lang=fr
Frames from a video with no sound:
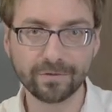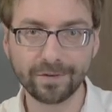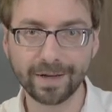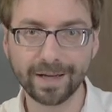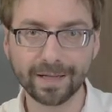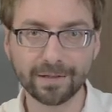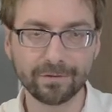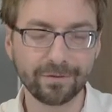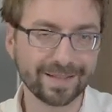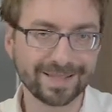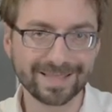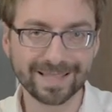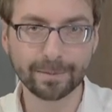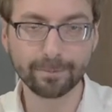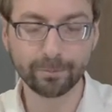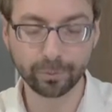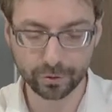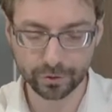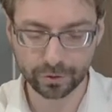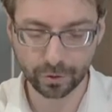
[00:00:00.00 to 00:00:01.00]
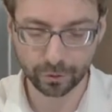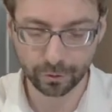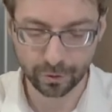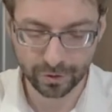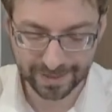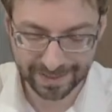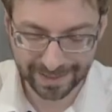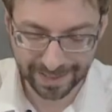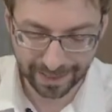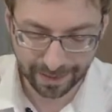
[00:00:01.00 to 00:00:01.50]
20, 25% de
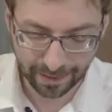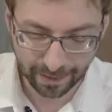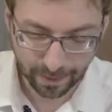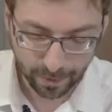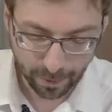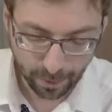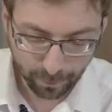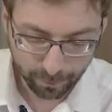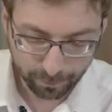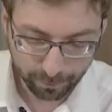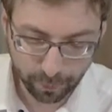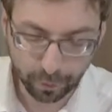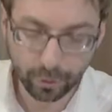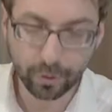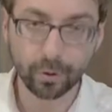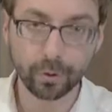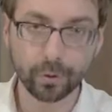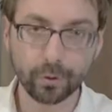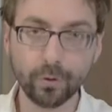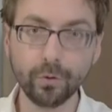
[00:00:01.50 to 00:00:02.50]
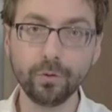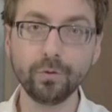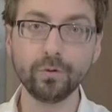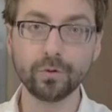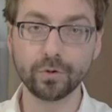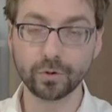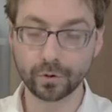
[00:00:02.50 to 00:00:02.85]
sel pour une